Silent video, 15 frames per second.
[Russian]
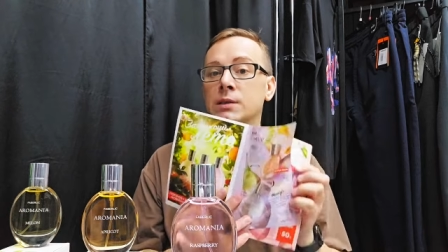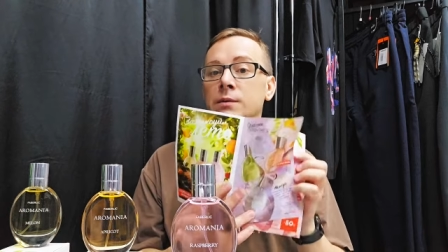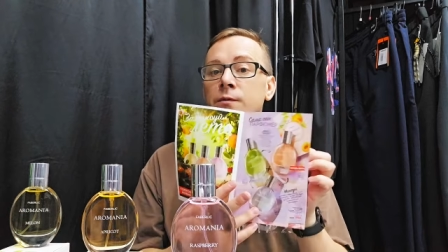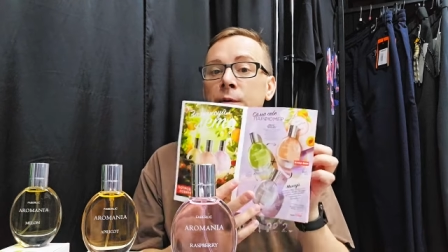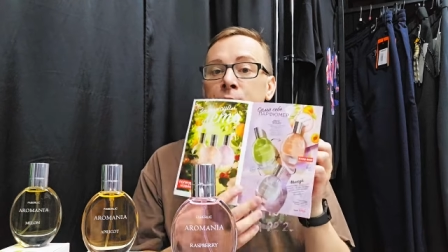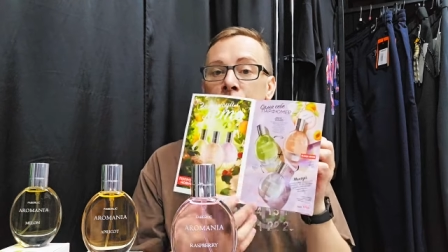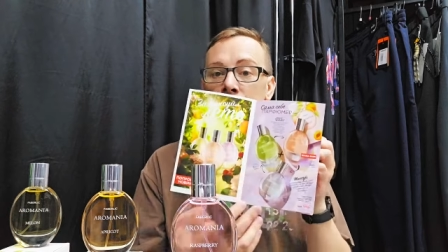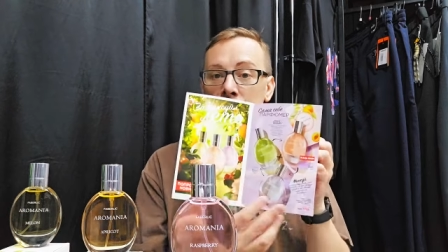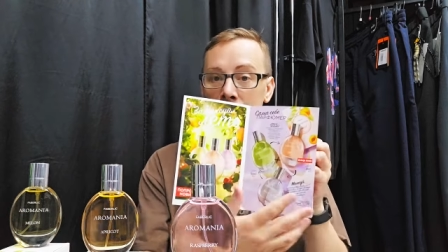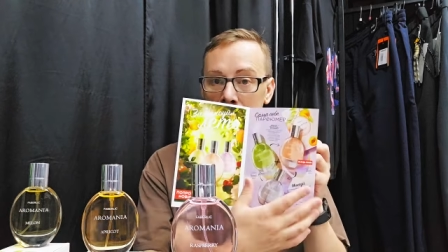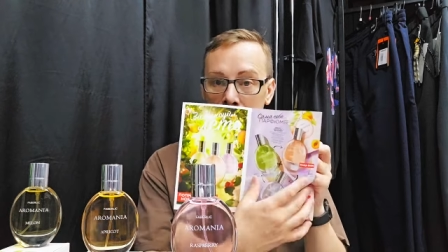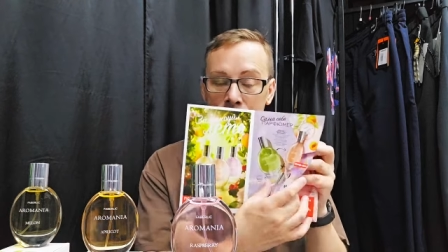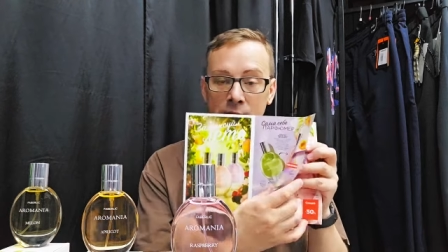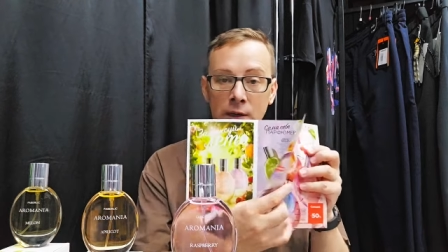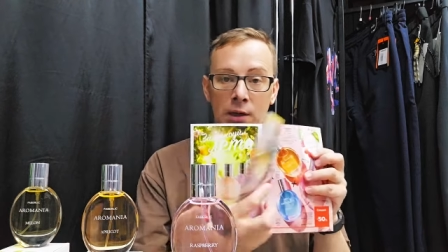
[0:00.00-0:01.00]
вообще
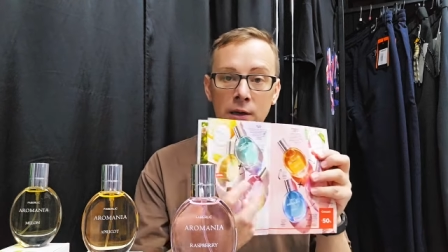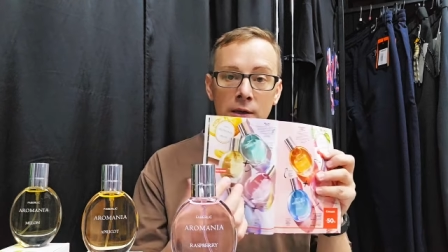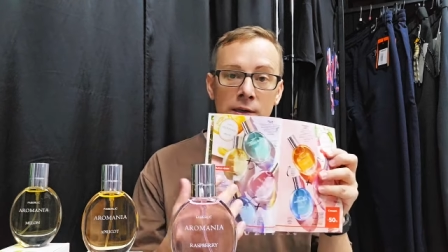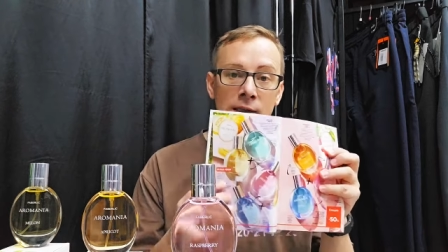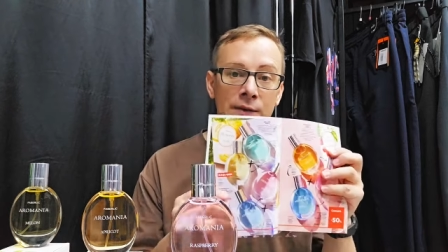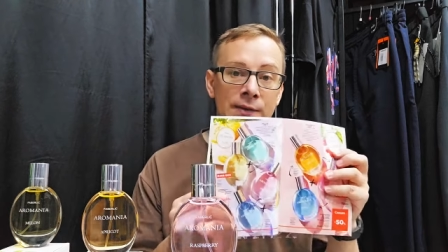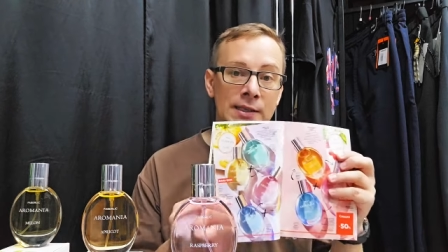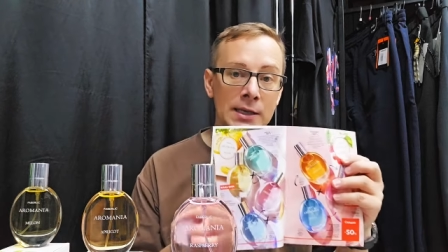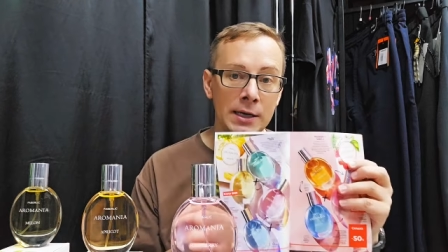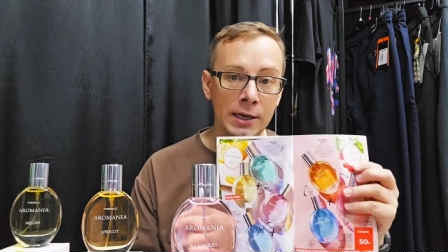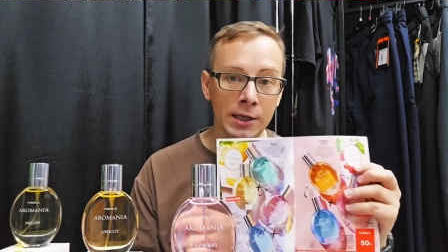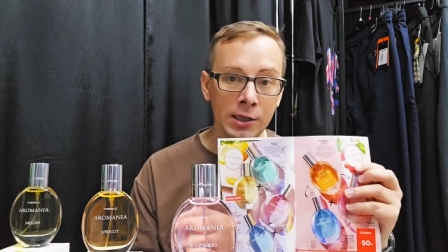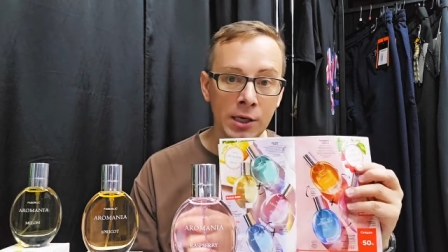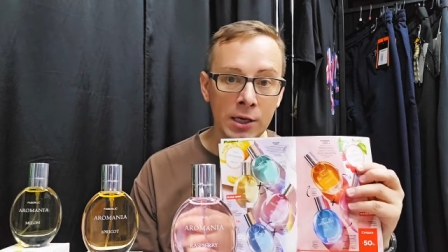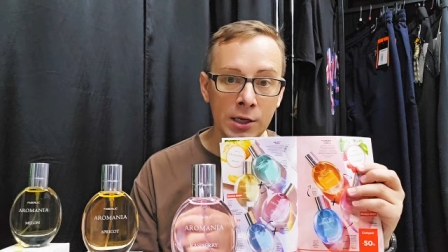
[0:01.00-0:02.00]
со, а, со всей
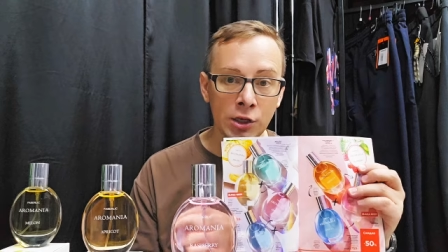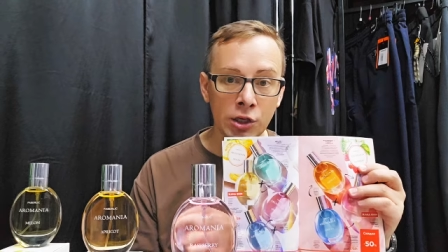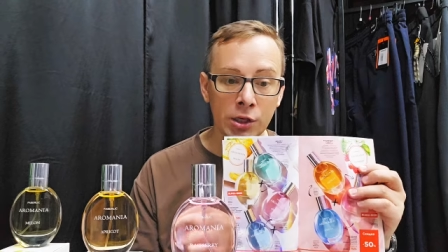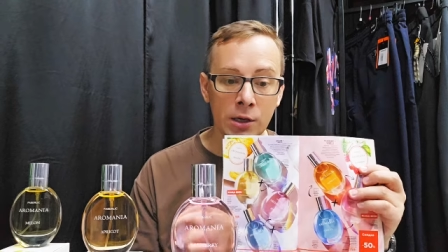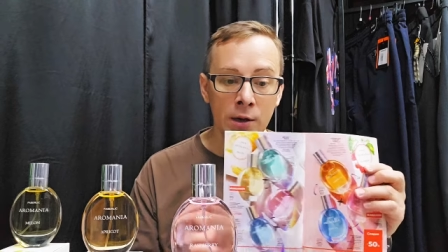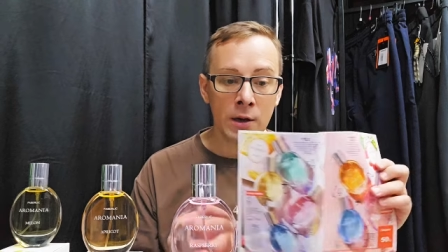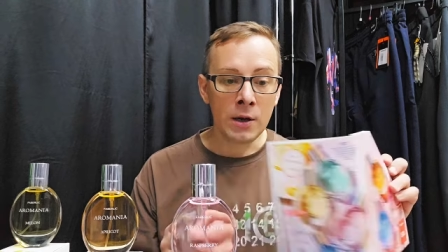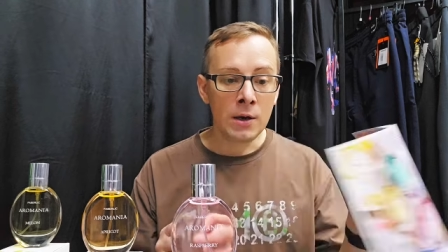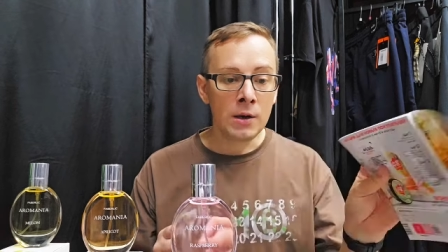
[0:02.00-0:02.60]
линеечки